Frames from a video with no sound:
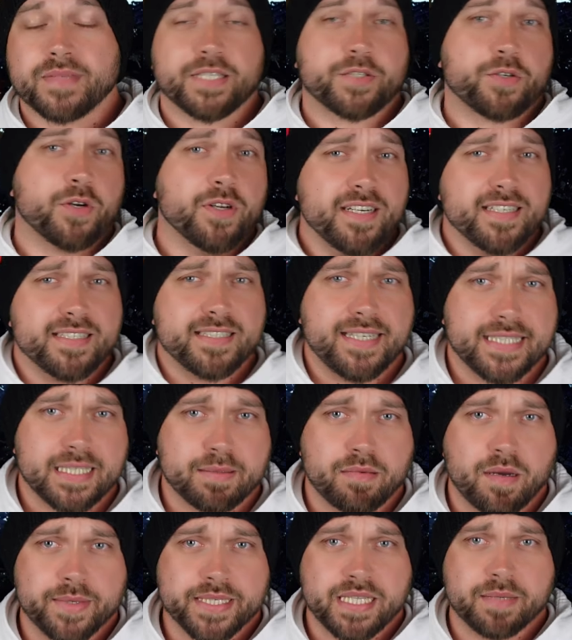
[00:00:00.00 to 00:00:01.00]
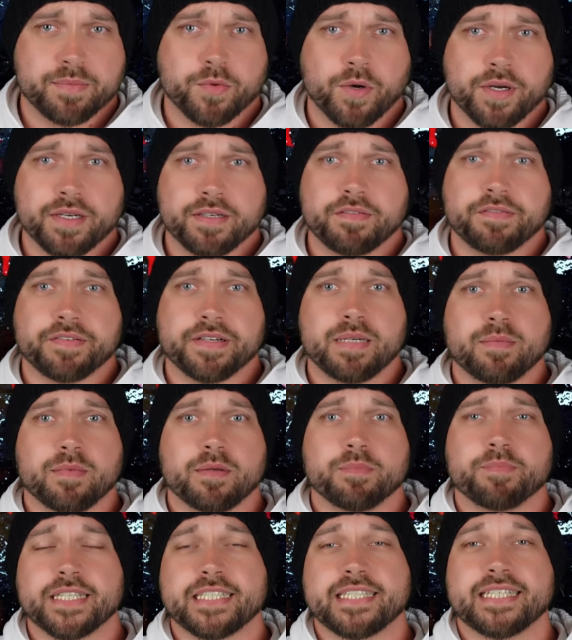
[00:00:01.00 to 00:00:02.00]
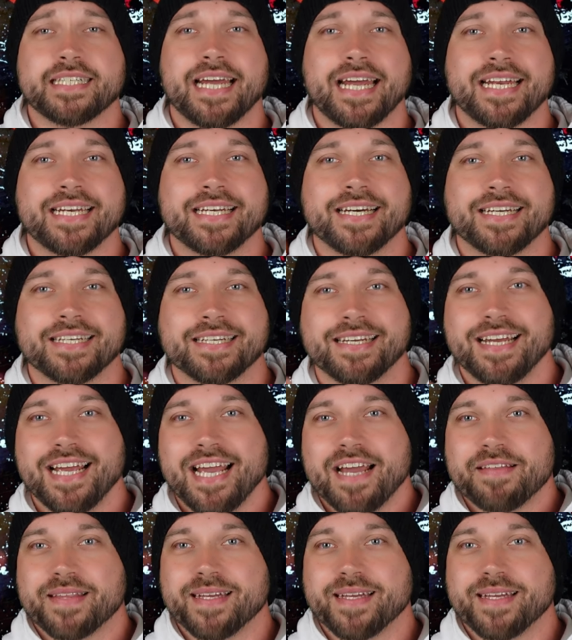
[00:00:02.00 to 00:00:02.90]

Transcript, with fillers: Das könnte sich jetzt aber mit dem neuen Film ein bisschen ändern,